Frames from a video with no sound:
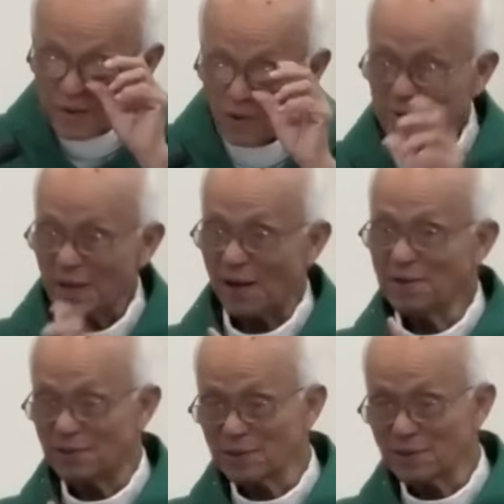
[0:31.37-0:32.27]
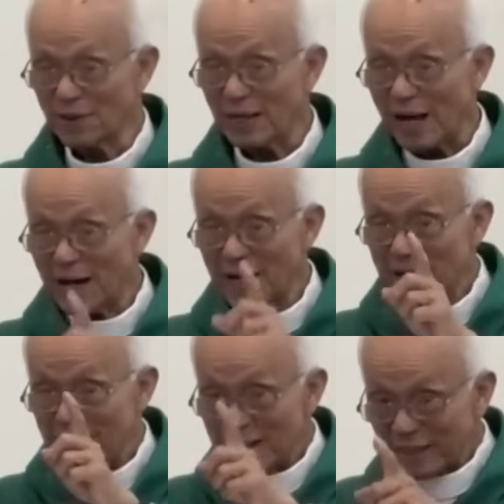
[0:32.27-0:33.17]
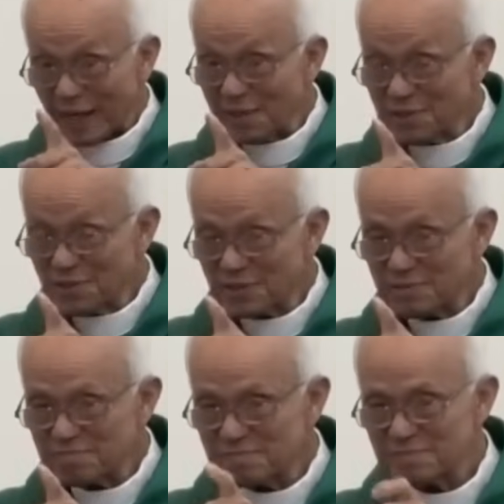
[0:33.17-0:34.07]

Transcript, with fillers: có thể hưởng được là cái gương